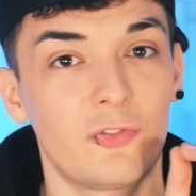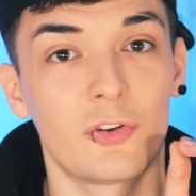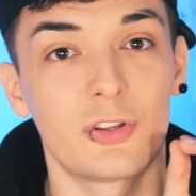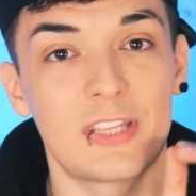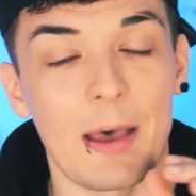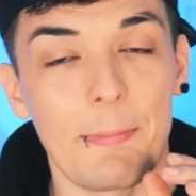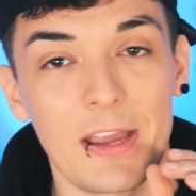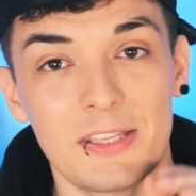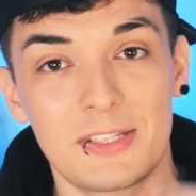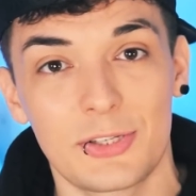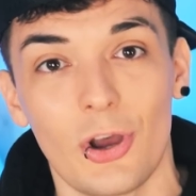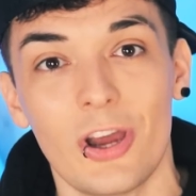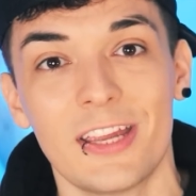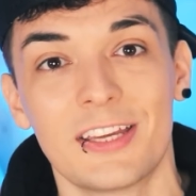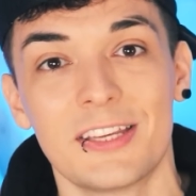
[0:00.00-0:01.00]
Wird dabei
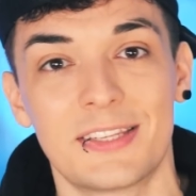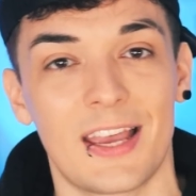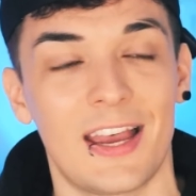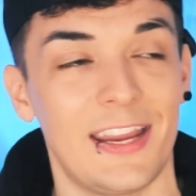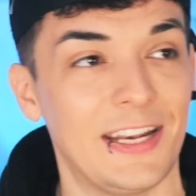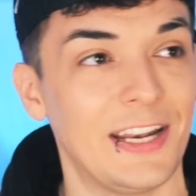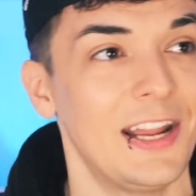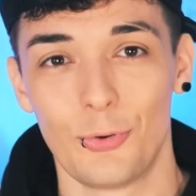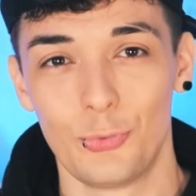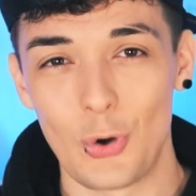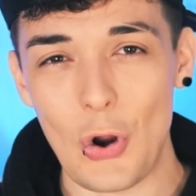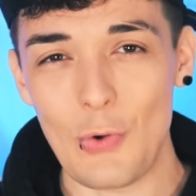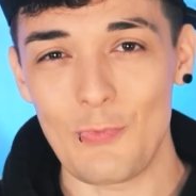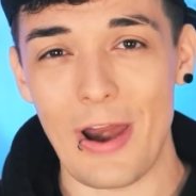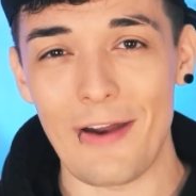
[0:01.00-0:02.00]
Zeuge sein. The
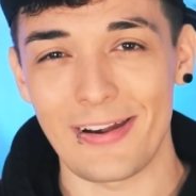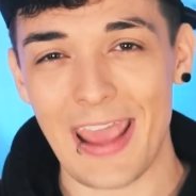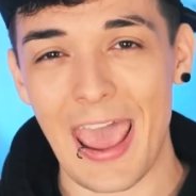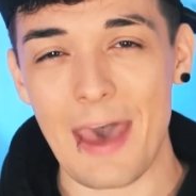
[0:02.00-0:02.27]
room where it